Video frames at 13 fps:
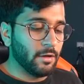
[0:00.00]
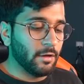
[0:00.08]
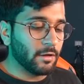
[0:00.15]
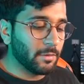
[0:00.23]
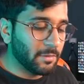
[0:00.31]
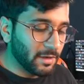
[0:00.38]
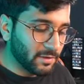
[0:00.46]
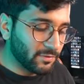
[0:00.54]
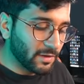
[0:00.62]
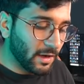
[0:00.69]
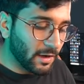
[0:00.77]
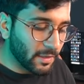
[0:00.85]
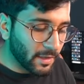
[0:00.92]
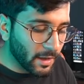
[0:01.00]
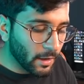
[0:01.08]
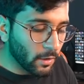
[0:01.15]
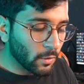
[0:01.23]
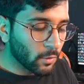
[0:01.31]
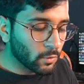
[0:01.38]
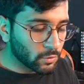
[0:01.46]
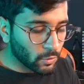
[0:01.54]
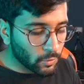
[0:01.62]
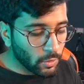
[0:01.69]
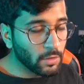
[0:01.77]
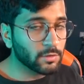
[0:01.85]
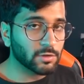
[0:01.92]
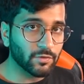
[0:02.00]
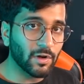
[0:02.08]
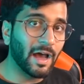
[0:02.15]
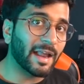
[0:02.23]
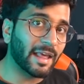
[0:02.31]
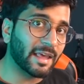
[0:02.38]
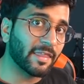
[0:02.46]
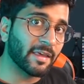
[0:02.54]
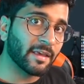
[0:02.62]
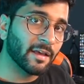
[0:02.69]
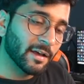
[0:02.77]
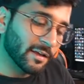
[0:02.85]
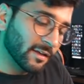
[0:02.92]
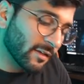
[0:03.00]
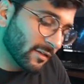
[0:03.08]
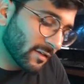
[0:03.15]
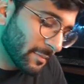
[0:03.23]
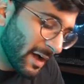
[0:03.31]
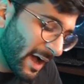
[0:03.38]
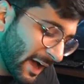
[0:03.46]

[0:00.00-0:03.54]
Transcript: عقبها تفتح هذه وتروح تشوف الحركه دي اسمها